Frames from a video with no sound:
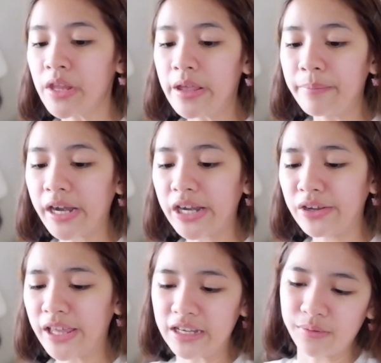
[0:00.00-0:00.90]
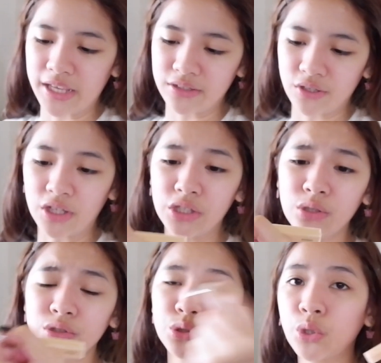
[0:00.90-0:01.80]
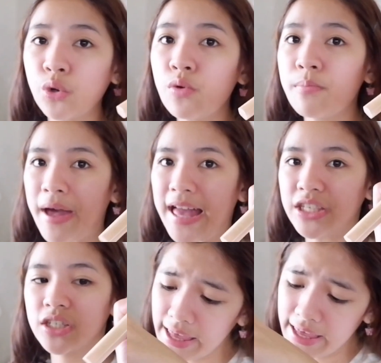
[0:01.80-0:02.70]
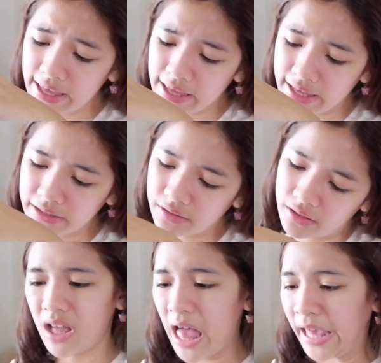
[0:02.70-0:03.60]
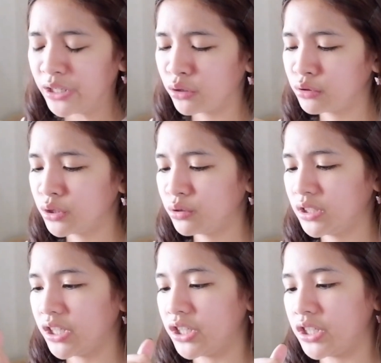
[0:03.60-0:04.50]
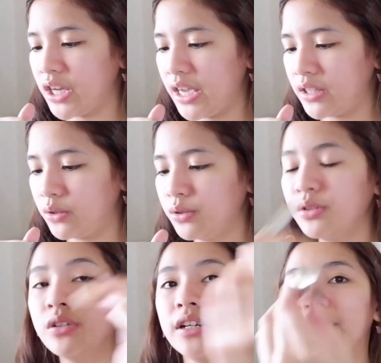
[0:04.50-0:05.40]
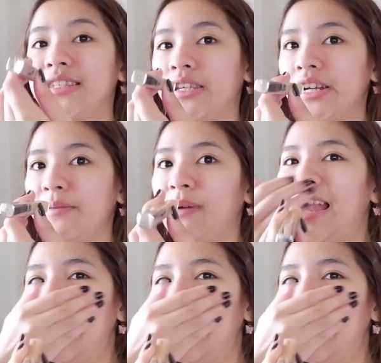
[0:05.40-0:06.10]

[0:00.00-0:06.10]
Pero anyways, yun, yung True Match. And I don't know the shade. Ooh, it's here pala.